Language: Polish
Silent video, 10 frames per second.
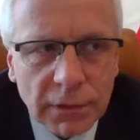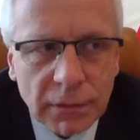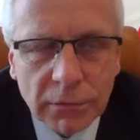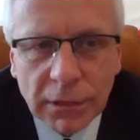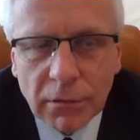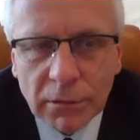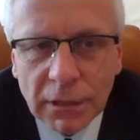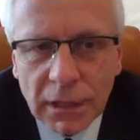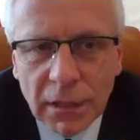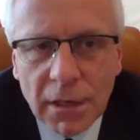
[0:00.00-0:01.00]
tego
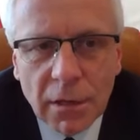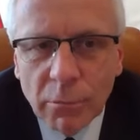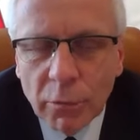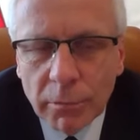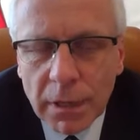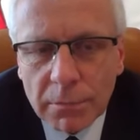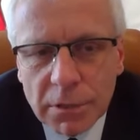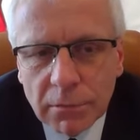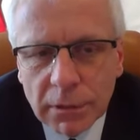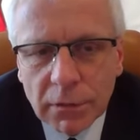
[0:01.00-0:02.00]
tygodnia, mhm. byłyby
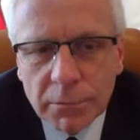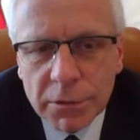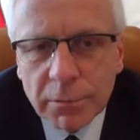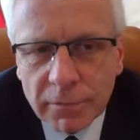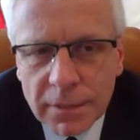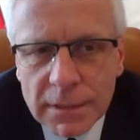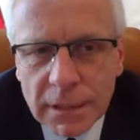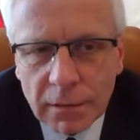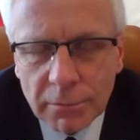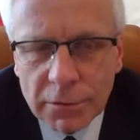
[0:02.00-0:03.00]
absolutnie do
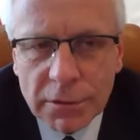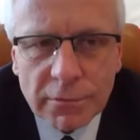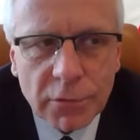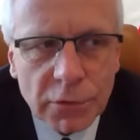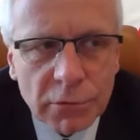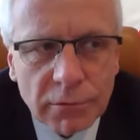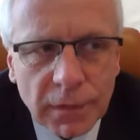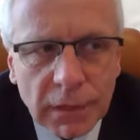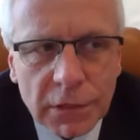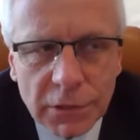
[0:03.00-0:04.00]
przeprowadzenia. Proszę zwrócić
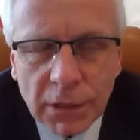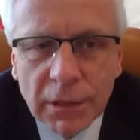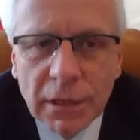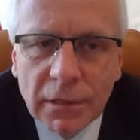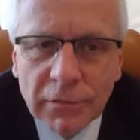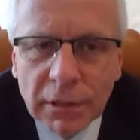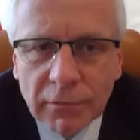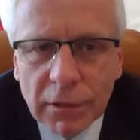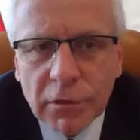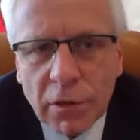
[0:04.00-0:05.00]
uwagę, że w tej
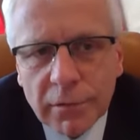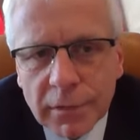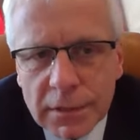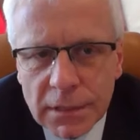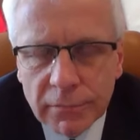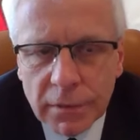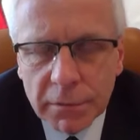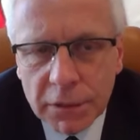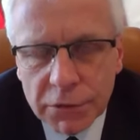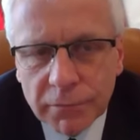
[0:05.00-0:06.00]
chwili trochę więcej wiemy
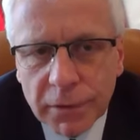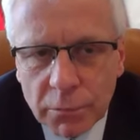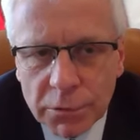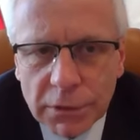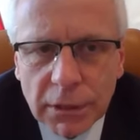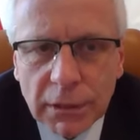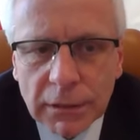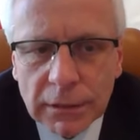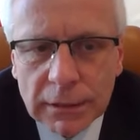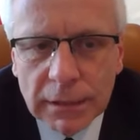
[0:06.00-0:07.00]
też o wirusie
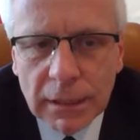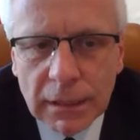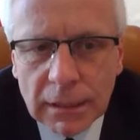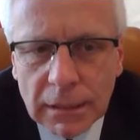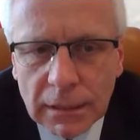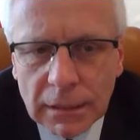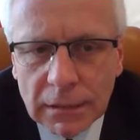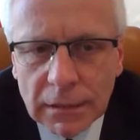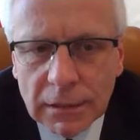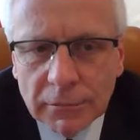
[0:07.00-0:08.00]
i
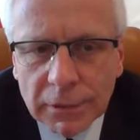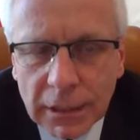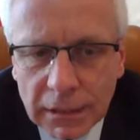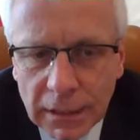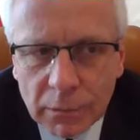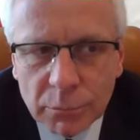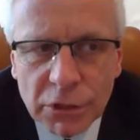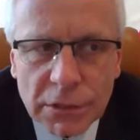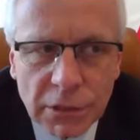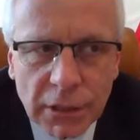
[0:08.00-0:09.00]
e, jednak
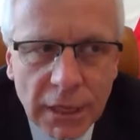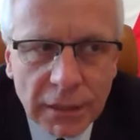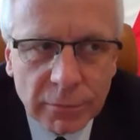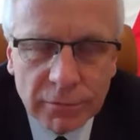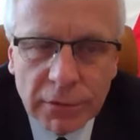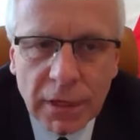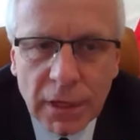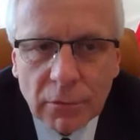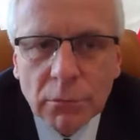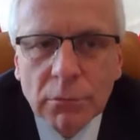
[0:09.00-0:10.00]
przestrzeganie pewnych
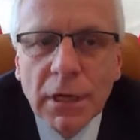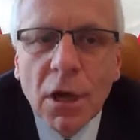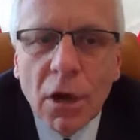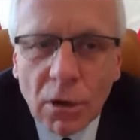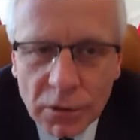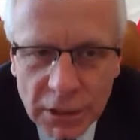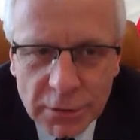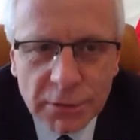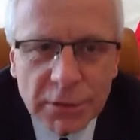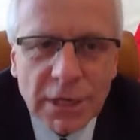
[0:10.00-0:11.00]
reguł,
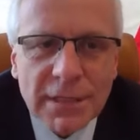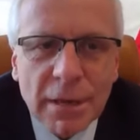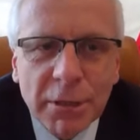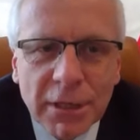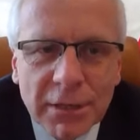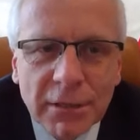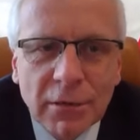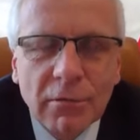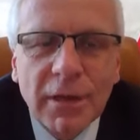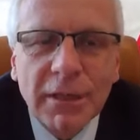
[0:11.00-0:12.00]
chociażby czasami
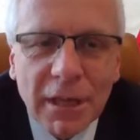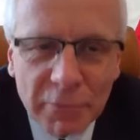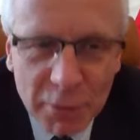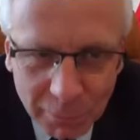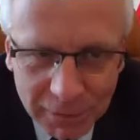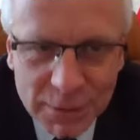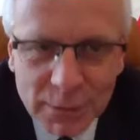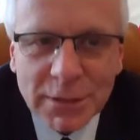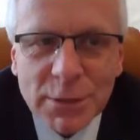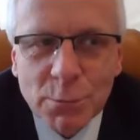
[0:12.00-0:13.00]
krytykowanych, a według mnie
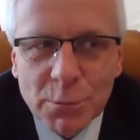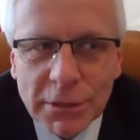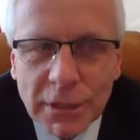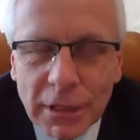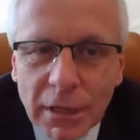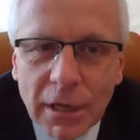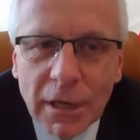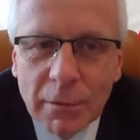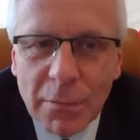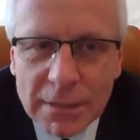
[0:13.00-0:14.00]
niesłusznie,
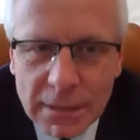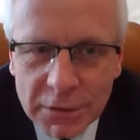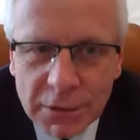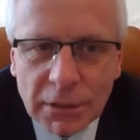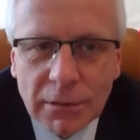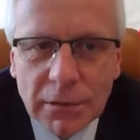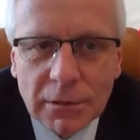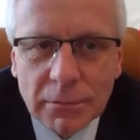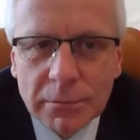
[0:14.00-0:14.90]
maseczek, e,